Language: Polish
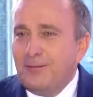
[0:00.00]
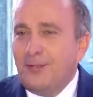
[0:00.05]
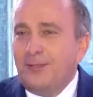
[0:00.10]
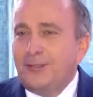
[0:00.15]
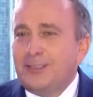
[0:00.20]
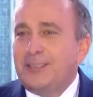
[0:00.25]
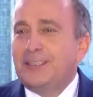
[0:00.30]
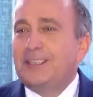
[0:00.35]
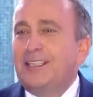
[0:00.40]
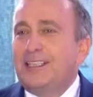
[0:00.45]

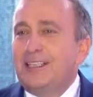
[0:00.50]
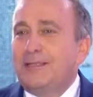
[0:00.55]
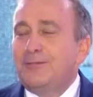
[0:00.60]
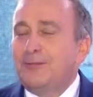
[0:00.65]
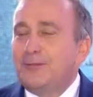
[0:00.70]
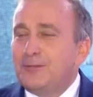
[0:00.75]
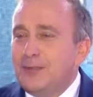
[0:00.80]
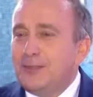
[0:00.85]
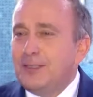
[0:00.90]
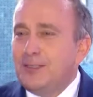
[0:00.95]
odzyskania
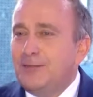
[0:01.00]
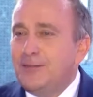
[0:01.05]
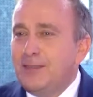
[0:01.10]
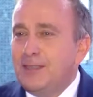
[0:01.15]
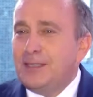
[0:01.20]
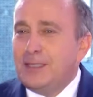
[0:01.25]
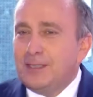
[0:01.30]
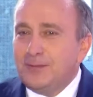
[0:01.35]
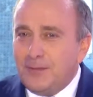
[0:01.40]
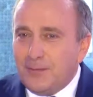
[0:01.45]
niepodległości,
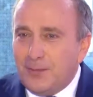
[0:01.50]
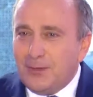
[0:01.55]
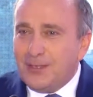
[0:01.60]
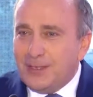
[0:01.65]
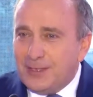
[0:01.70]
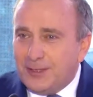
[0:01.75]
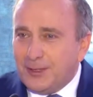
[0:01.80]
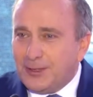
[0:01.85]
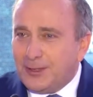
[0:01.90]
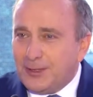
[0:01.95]
wygrać
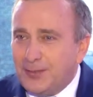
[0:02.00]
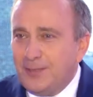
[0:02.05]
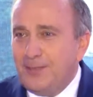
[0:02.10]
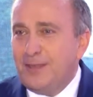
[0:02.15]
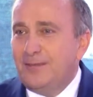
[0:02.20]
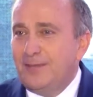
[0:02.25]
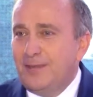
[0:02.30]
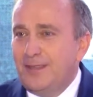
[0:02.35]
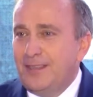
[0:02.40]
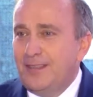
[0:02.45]
wybory i to
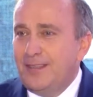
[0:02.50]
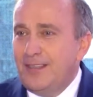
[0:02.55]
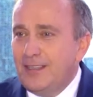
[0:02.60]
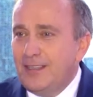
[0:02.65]
zrobimy.